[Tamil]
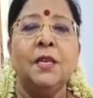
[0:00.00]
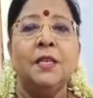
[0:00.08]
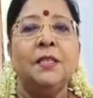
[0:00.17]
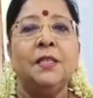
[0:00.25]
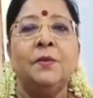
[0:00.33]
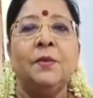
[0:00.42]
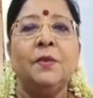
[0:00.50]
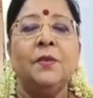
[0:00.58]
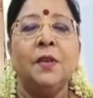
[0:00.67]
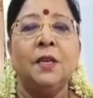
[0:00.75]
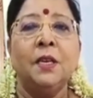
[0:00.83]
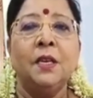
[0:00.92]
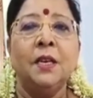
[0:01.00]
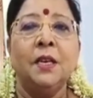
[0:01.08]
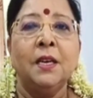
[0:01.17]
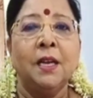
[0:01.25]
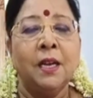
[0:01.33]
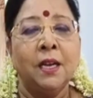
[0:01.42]
நிச்சயமாக உங்களுக்கு
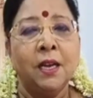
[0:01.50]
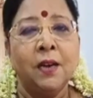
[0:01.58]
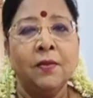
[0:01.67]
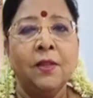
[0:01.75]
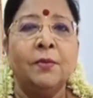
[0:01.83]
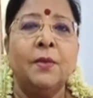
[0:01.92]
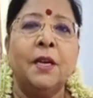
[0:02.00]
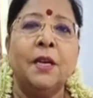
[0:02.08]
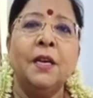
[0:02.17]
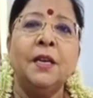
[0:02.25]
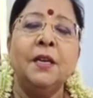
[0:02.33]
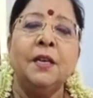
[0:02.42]
எல்லா விதமான